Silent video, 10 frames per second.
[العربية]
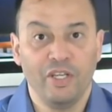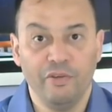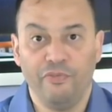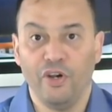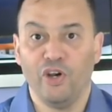
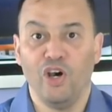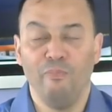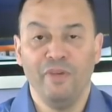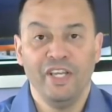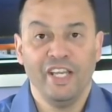لي
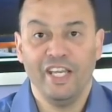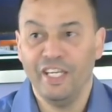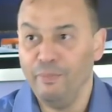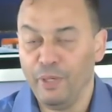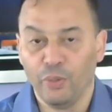فوروم
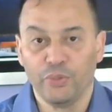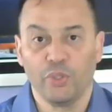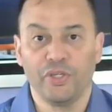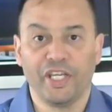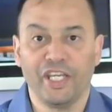لي بيرو
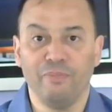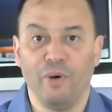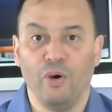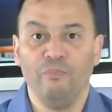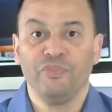دو
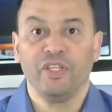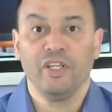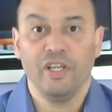ريكروتمون